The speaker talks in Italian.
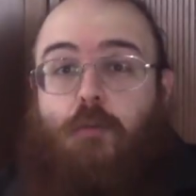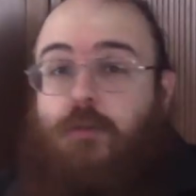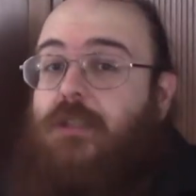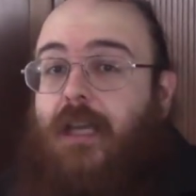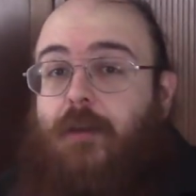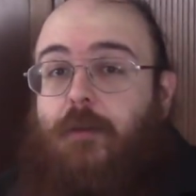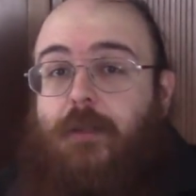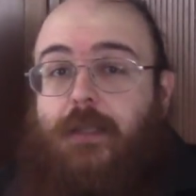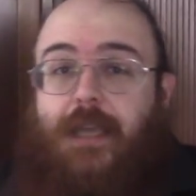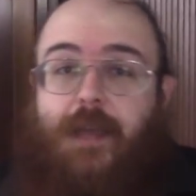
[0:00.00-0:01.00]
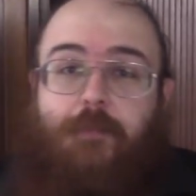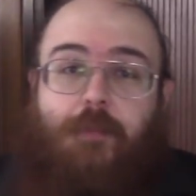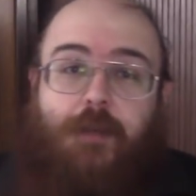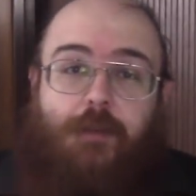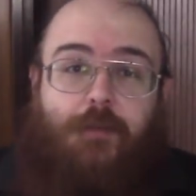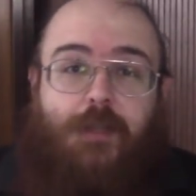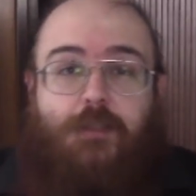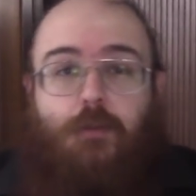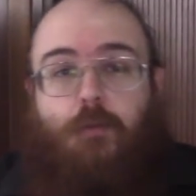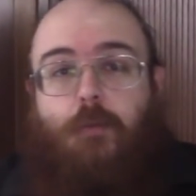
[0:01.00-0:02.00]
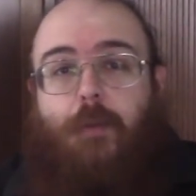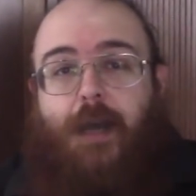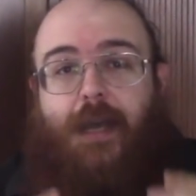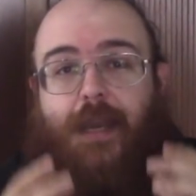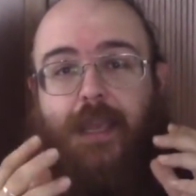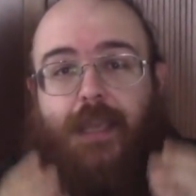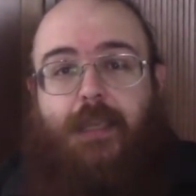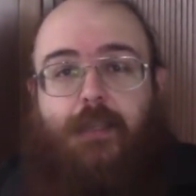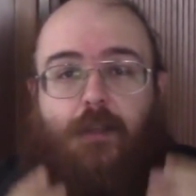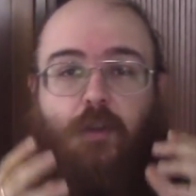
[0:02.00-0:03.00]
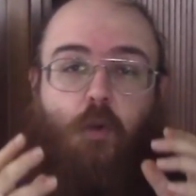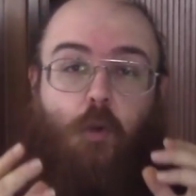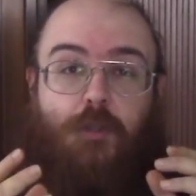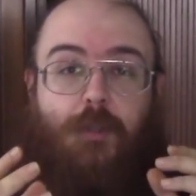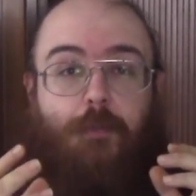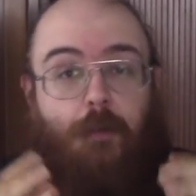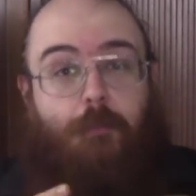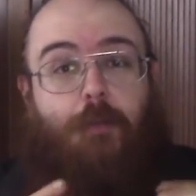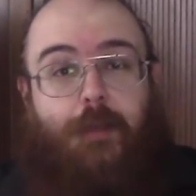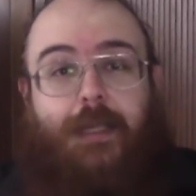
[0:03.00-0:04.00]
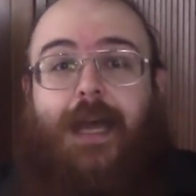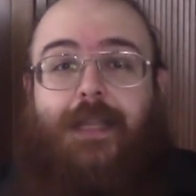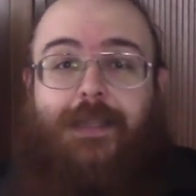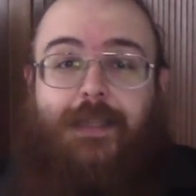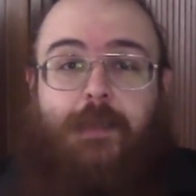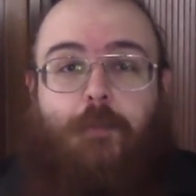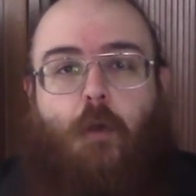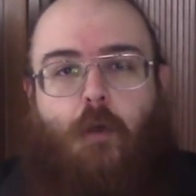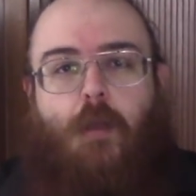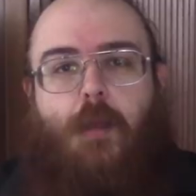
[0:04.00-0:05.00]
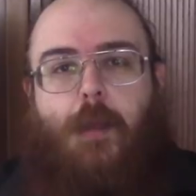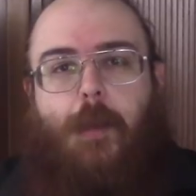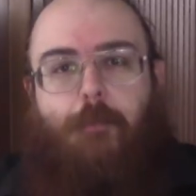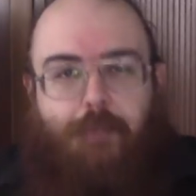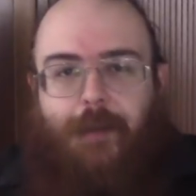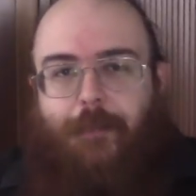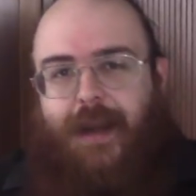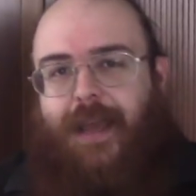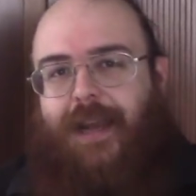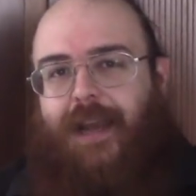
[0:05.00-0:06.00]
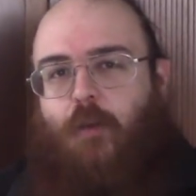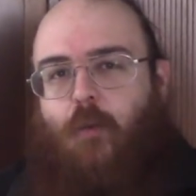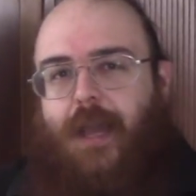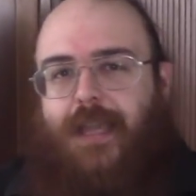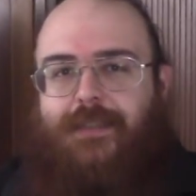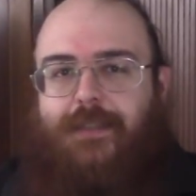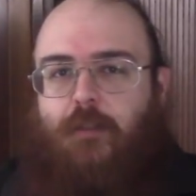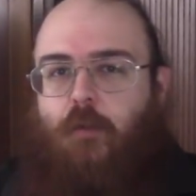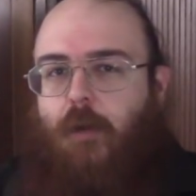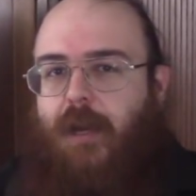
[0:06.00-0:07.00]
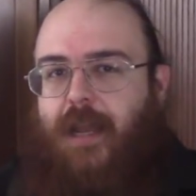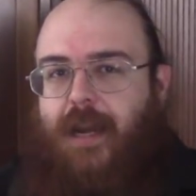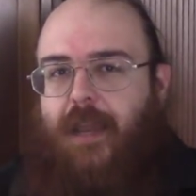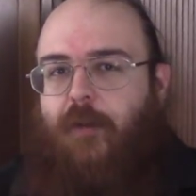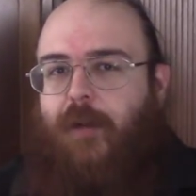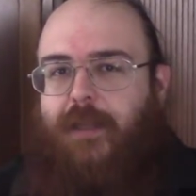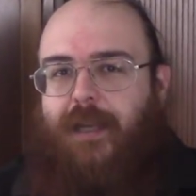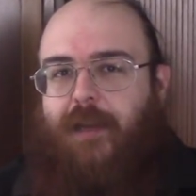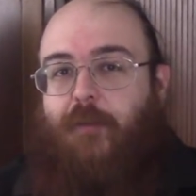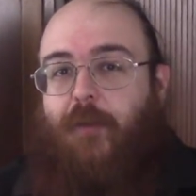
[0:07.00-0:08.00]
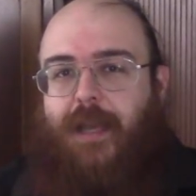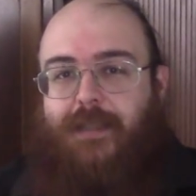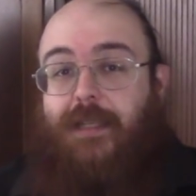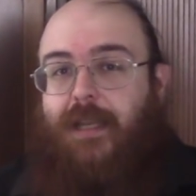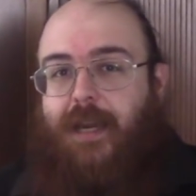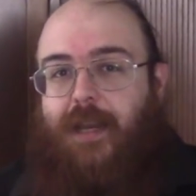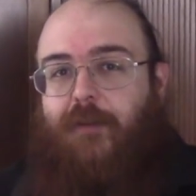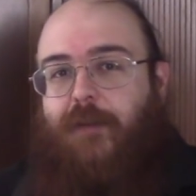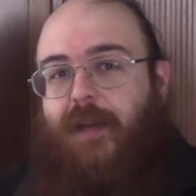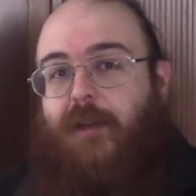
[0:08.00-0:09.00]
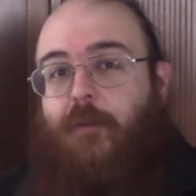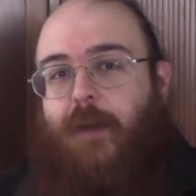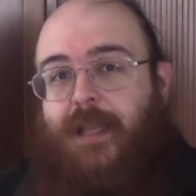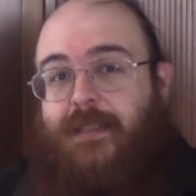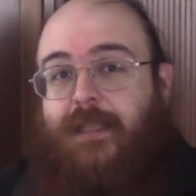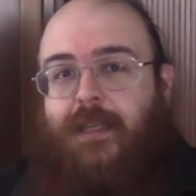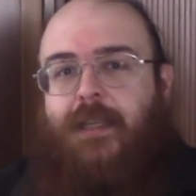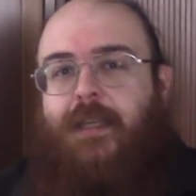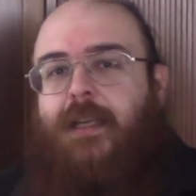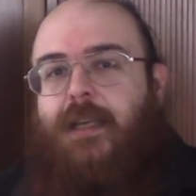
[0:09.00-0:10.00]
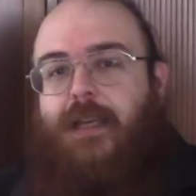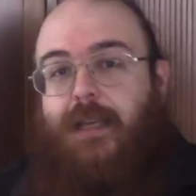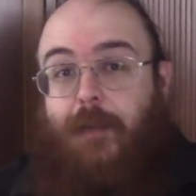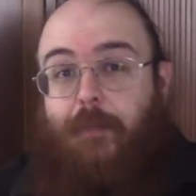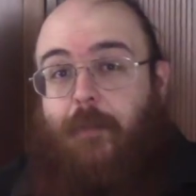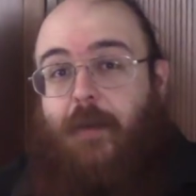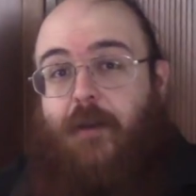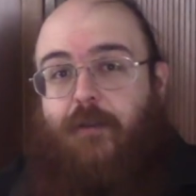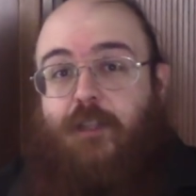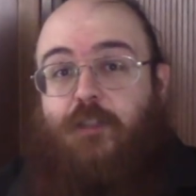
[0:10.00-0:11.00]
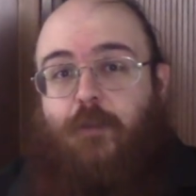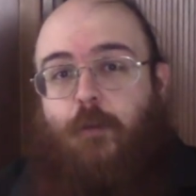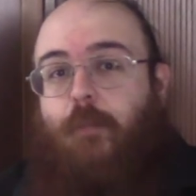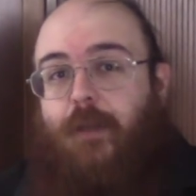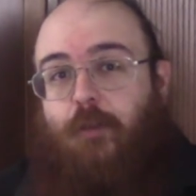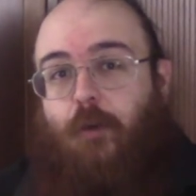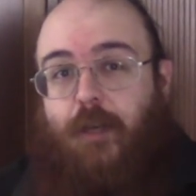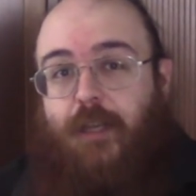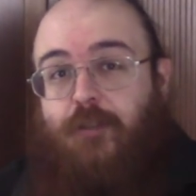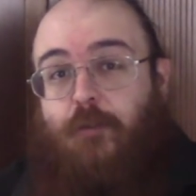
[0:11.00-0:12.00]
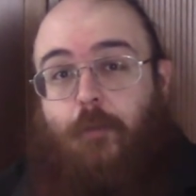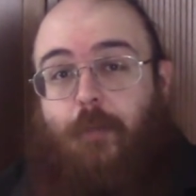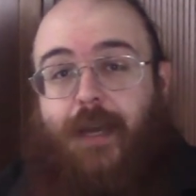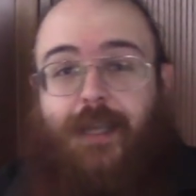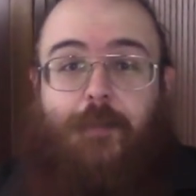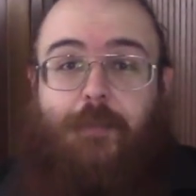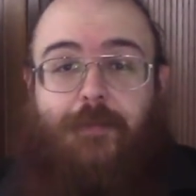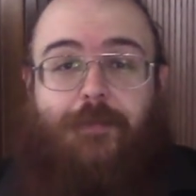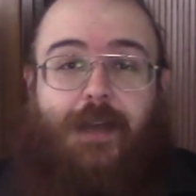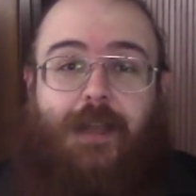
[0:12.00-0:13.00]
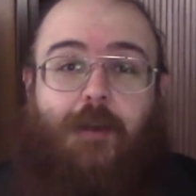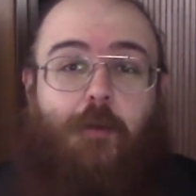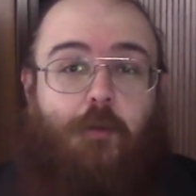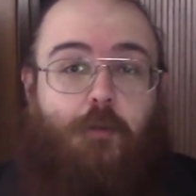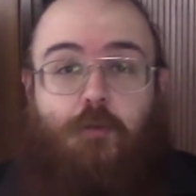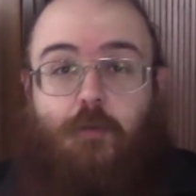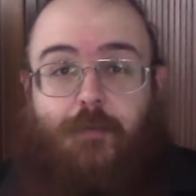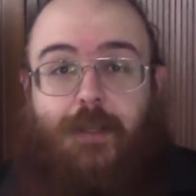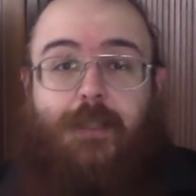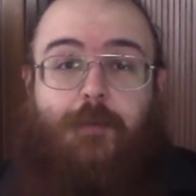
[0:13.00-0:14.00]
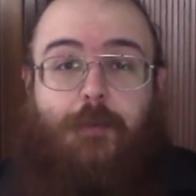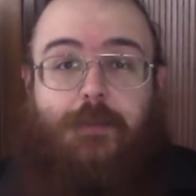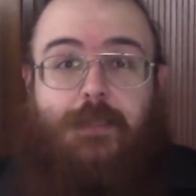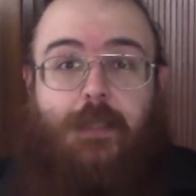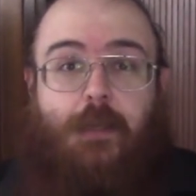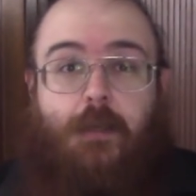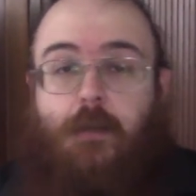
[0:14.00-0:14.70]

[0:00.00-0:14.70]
un sacco di tempo che dovreste occupare in cose più importanti, tipo preparare la quest, non le regole della quest. Le regole della quest le preparano gli sviluppatori che sono pagati per farlo, non sono fatti vostri.